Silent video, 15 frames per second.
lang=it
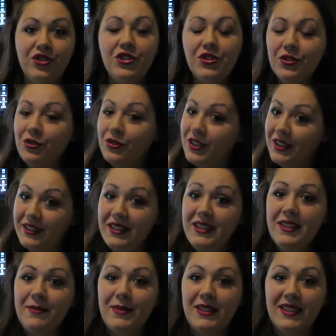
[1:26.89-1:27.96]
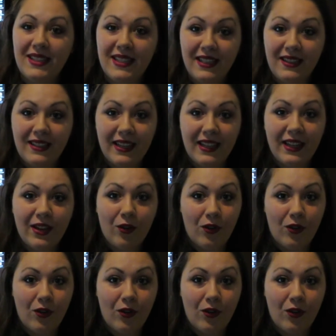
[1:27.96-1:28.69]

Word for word: Ci sono tantissimi siti